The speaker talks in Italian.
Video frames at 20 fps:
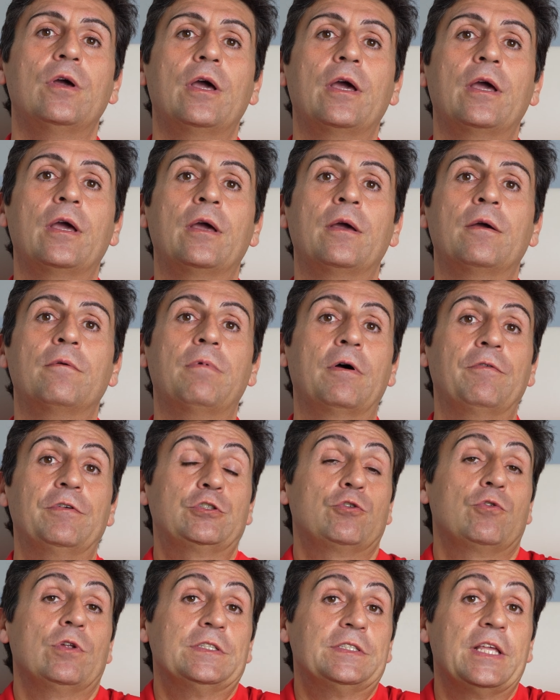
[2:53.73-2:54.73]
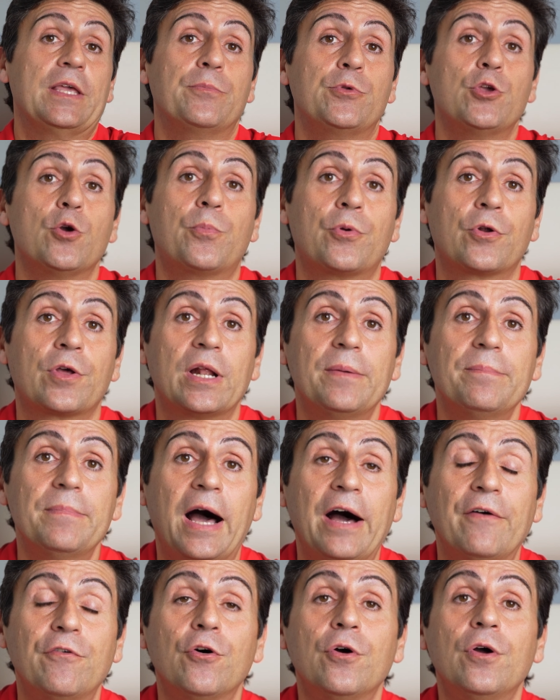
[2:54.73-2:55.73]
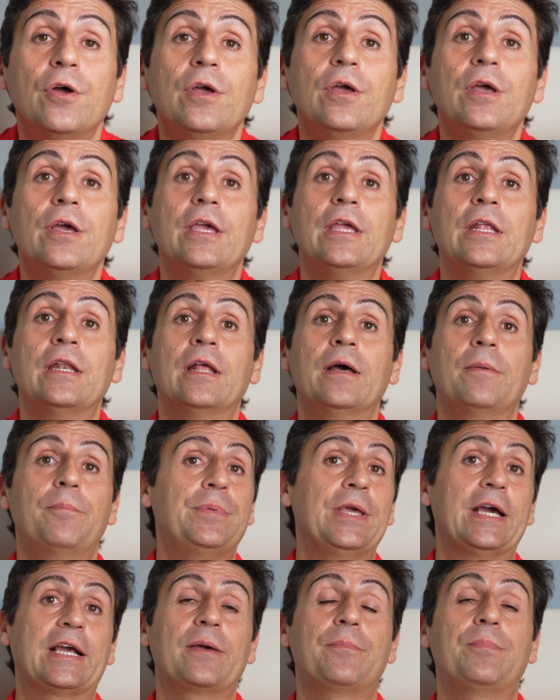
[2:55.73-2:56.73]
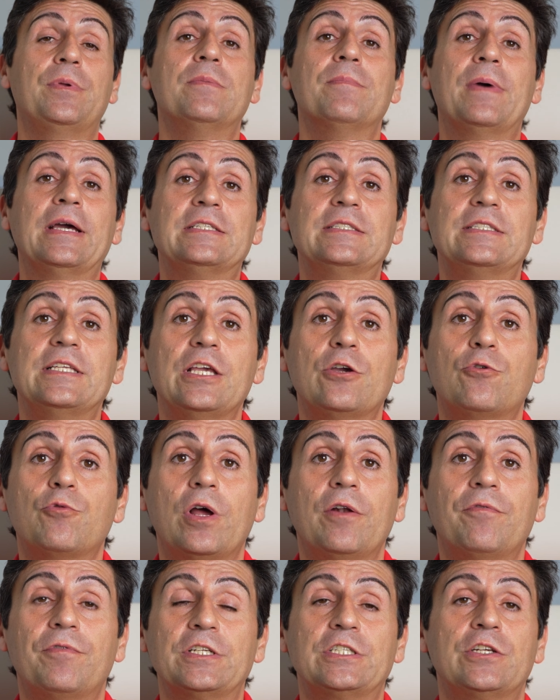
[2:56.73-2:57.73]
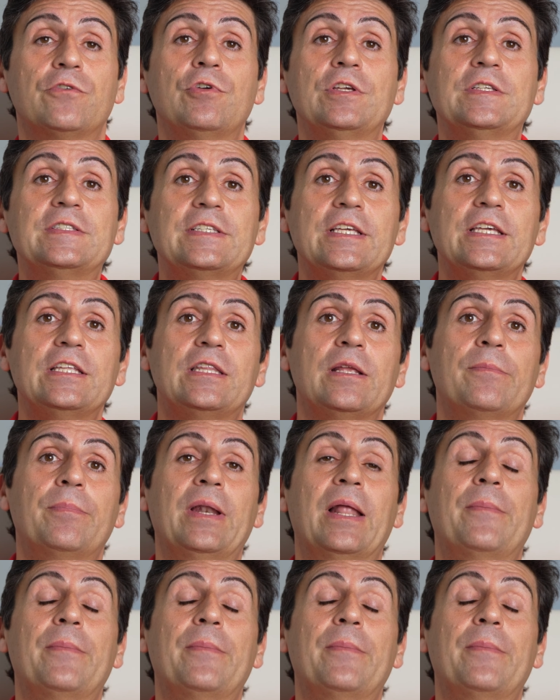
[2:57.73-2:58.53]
Eh, faccio un esempio, io programmavo in PHP MySQL, facevo i siti,